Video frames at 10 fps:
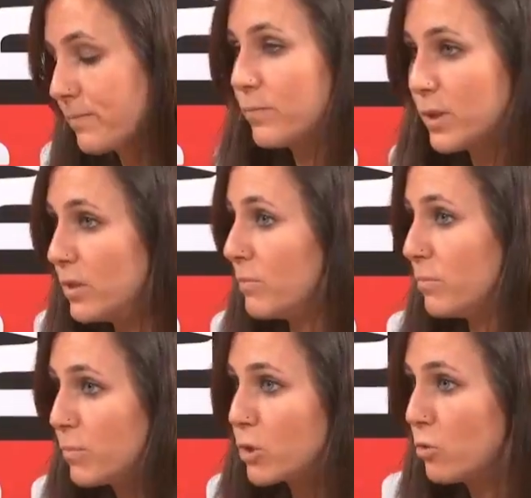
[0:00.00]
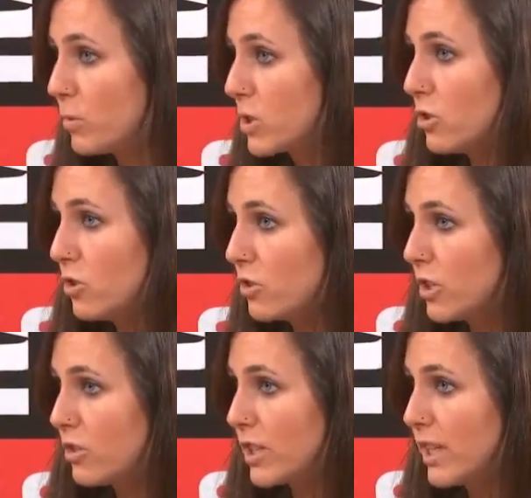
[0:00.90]
Bueno, por supuesto, yo
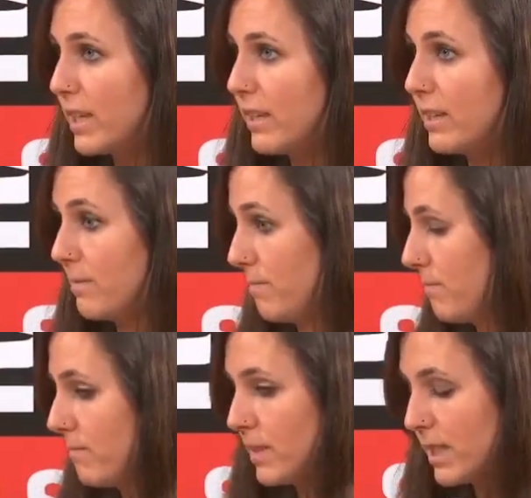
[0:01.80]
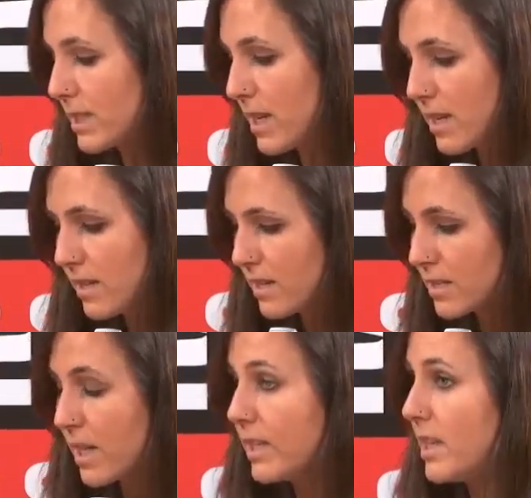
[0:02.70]
creo que
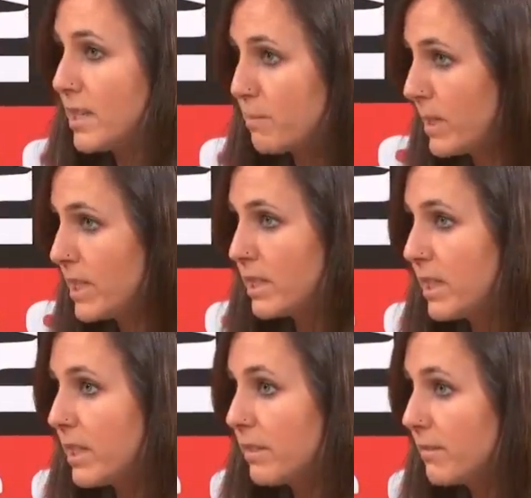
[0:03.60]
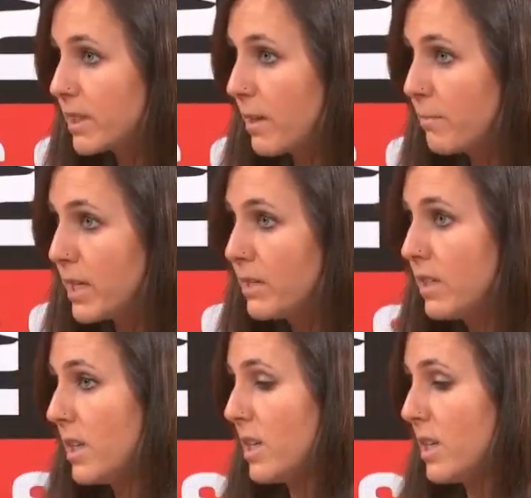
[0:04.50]
esa salida de España tiene que ver también